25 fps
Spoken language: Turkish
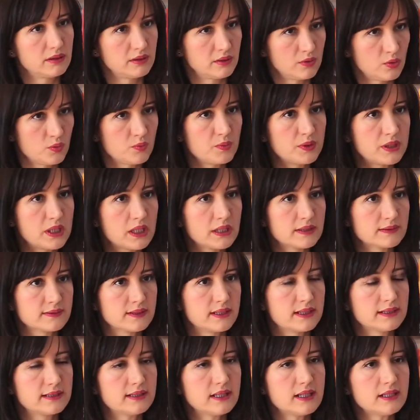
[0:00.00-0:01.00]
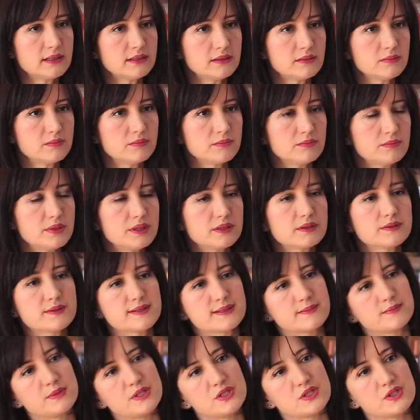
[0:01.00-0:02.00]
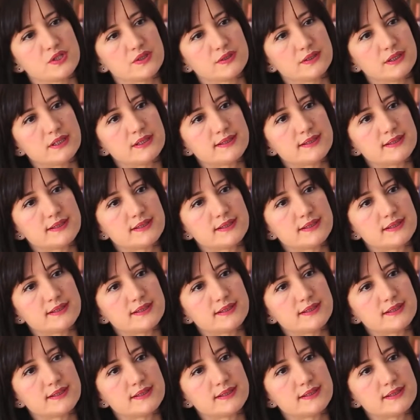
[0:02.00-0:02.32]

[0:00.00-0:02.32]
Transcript: ön plandayken bir kısmı için